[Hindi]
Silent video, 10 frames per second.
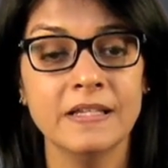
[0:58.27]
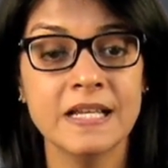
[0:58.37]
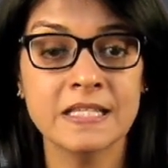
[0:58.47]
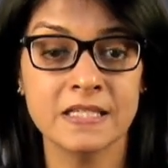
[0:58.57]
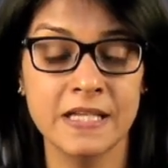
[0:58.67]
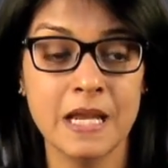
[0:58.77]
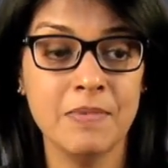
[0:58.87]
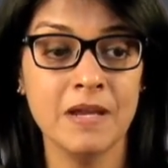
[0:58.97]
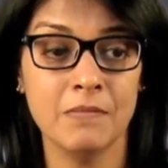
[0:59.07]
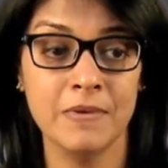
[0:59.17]
ये ये
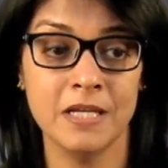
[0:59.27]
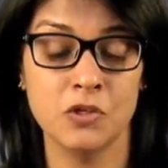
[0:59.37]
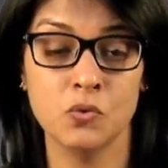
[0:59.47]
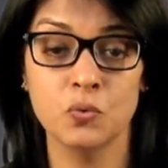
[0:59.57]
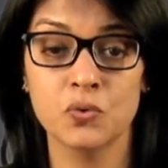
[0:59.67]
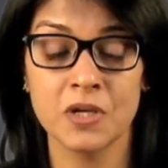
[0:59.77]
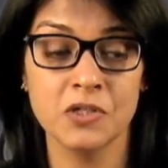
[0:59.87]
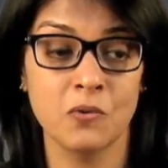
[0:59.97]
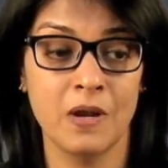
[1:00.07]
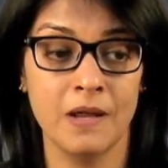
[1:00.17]
भी अभी ये जो दूसरा
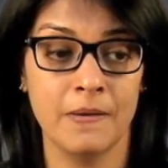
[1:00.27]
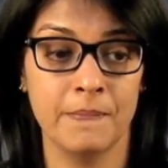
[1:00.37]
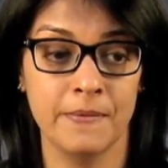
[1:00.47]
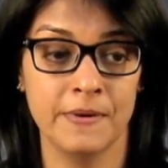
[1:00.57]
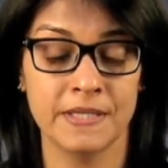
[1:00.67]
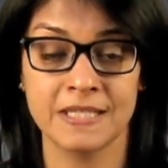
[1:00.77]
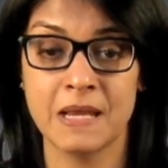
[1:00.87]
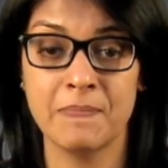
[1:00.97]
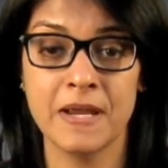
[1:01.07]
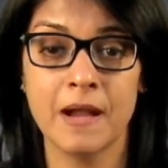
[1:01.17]
जो वाला स्टेप है